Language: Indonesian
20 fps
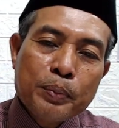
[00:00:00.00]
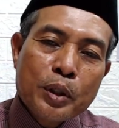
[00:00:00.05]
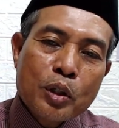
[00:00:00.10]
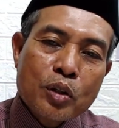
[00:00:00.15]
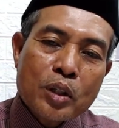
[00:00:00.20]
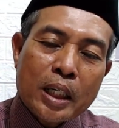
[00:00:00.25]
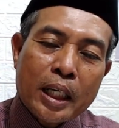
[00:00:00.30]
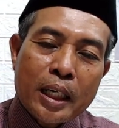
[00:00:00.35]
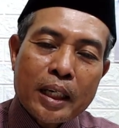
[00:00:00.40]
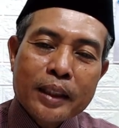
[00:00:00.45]

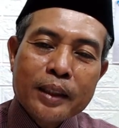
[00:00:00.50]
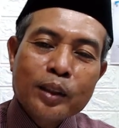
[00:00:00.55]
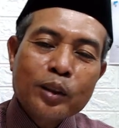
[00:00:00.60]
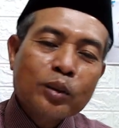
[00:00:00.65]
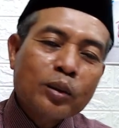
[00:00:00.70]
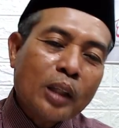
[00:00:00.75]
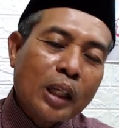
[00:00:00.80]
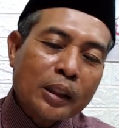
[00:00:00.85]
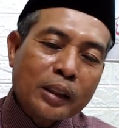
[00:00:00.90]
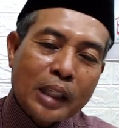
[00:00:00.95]
bisa
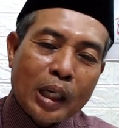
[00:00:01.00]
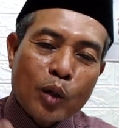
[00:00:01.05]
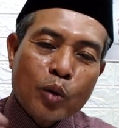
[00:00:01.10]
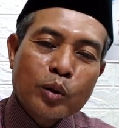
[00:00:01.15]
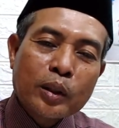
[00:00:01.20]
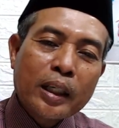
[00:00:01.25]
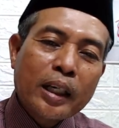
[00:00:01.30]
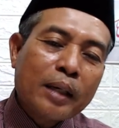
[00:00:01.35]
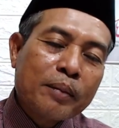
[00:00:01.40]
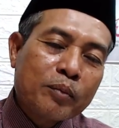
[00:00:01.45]

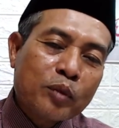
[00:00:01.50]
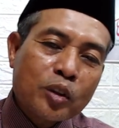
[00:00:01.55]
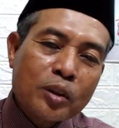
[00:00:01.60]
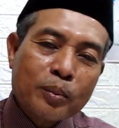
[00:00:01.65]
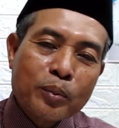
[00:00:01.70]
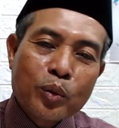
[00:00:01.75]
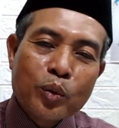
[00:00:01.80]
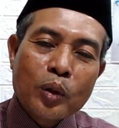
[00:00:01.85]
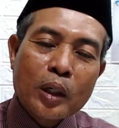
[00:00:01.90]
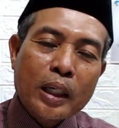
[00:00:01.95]
ditaruh dalam
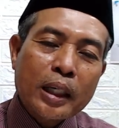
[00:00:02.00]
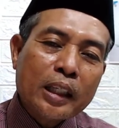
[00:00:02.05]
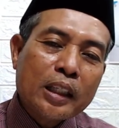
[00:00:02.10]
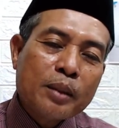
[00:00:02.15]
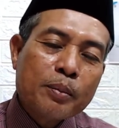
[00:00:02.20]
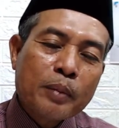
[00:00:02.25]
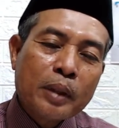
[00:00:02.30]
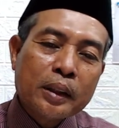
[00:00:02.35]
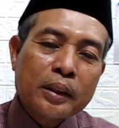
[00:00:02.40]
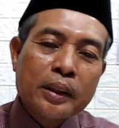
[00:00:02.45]
sebuah
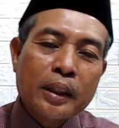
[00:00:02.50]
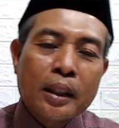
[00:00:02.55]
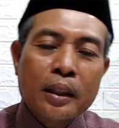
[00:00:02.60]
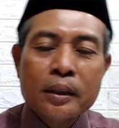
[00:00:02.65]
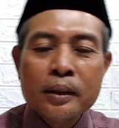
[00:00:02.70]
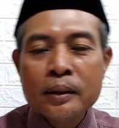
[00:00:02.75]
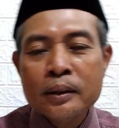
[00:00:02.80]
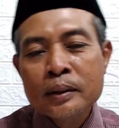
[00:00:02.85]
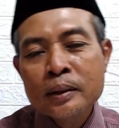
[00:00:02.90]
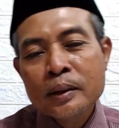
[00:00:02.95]
kalimat
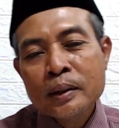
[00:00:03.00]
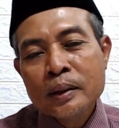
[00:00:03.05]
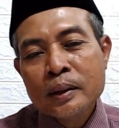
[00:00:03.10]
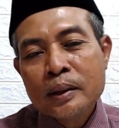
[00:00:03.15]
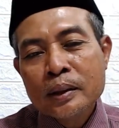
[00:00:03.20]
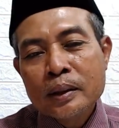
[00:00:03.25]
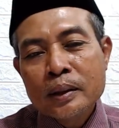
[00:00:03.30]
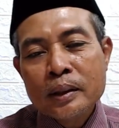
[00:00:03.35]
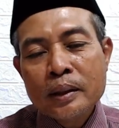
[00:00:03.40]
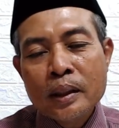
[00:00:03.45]
yang
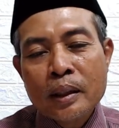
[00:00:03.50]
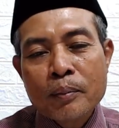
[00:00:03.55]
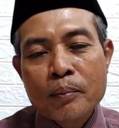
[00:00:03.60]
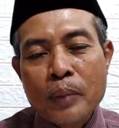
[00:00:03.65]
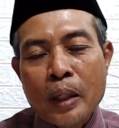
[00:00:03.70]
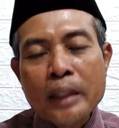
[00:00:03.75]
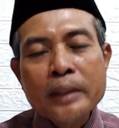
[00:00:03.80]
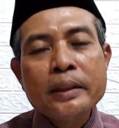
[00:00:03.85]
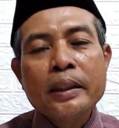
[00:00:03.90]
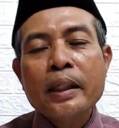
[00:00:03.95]
yang
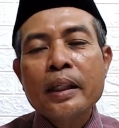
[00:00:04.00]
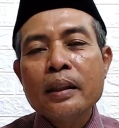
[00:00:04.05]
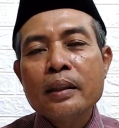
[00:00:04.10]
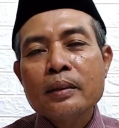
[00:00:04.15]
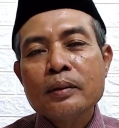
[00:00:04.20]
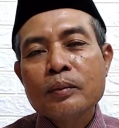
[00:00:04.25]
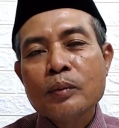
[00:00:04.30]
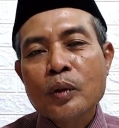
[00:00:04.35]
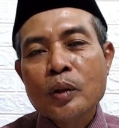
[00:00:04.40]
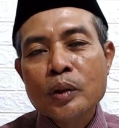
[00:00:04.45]

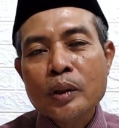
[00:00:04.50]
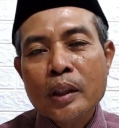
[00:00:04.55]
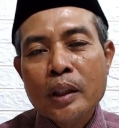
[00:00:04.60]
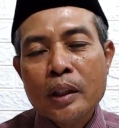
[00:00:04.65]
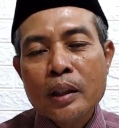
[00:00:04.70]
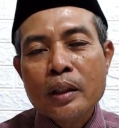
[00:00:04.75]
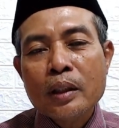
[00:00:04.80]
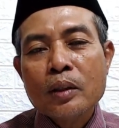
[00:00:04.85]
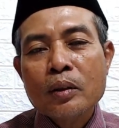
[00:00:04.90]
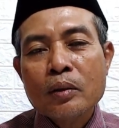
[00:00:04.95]
banyak
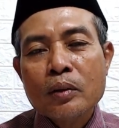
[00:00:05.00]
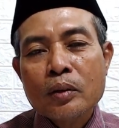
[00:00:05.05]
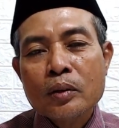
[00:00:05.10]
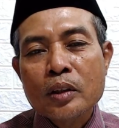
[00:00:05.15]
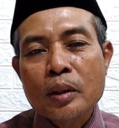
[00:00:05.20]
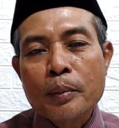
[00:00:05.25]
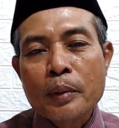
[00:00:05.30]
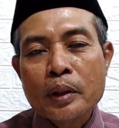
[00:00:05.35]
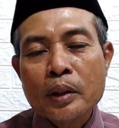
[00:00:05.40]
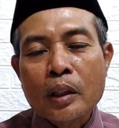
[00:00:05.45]
maunya
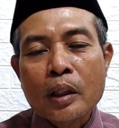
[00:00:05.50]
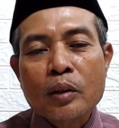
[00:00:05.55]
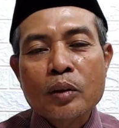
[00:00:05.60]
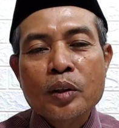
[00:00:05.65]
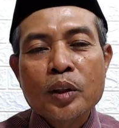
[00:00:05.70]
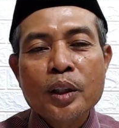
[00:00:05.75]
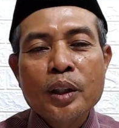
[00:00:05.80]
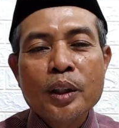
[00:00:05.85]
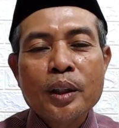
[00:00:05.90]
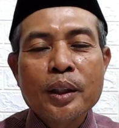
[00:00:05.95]
sama
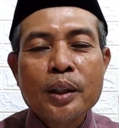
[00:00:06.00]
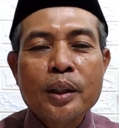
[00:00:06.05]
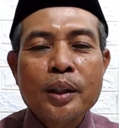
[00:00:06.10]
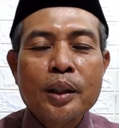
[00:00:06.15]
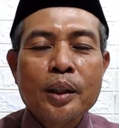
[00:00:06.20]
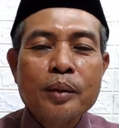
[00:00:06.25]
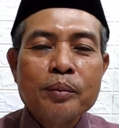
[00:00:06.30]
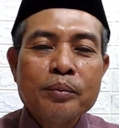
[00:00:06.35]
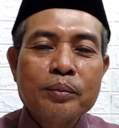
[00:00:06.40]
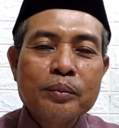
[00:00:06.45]

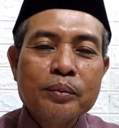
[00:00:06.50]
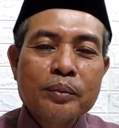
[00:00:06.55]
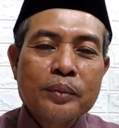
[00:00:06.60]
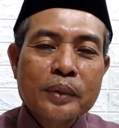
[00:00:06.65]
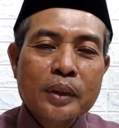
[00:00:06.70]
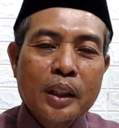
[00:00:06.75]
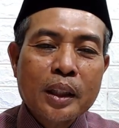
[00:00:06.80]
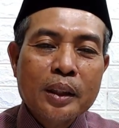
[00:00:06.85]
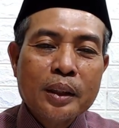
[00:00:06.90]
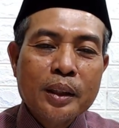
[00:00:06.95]
takdim
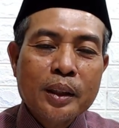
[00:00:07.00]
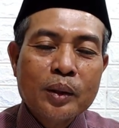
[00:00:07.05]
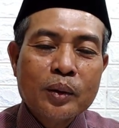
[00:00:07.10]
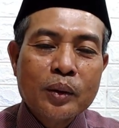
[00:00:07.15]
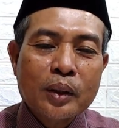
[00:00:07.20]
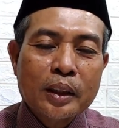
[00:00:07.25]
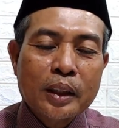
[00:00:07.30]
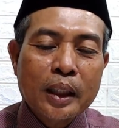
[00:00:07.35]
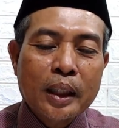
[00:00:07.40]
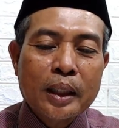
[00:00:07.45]
kan gitu
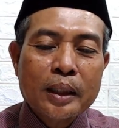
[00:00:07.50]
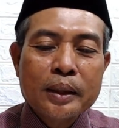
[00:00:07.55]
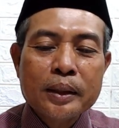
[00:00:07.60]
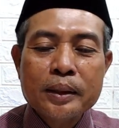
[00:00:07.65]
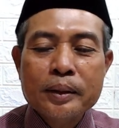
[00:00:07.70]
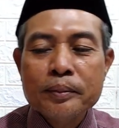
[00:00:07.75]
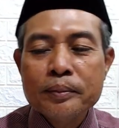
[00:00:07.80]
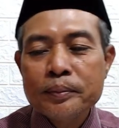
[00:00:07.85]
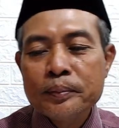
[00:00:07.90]
ada lagi